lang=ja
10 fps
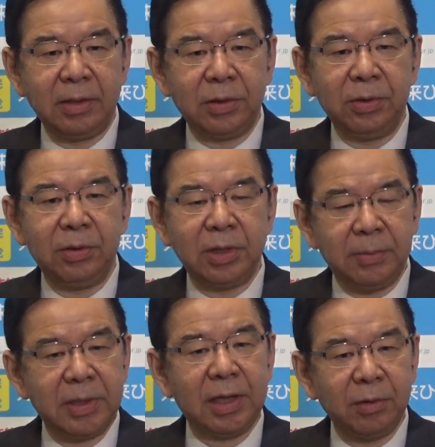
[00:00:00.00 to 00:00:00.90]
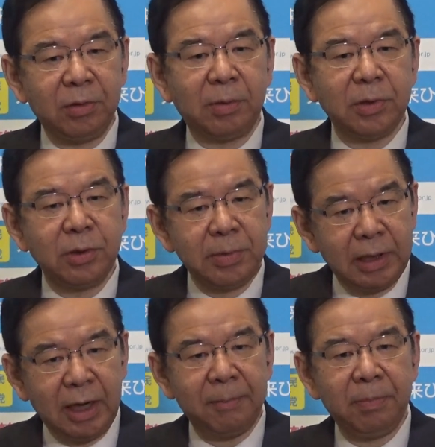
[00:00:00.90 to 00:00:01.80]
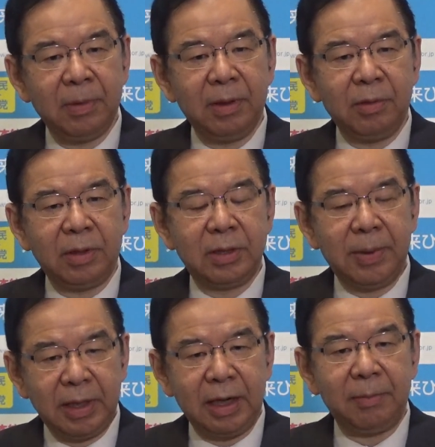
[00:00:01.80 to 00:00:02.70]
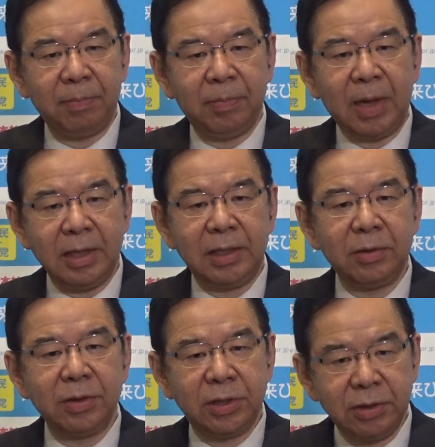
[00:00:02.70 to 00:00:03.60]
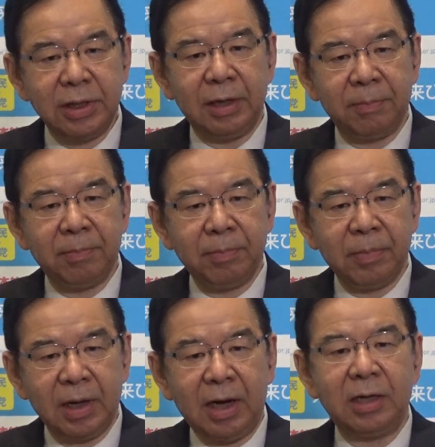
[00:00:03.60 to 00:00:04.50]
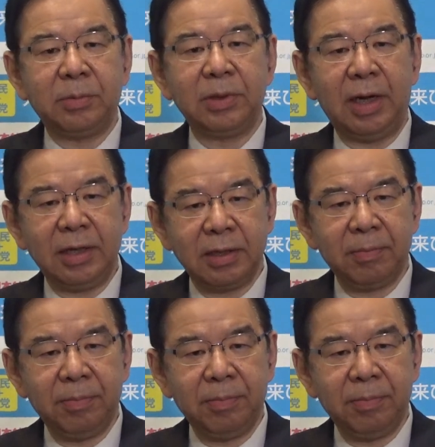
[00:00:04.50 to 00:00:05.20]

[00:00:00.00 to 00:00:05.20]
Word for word: 弔意を示すかどうかも含めてこれはべて内心の自由に関わる問題です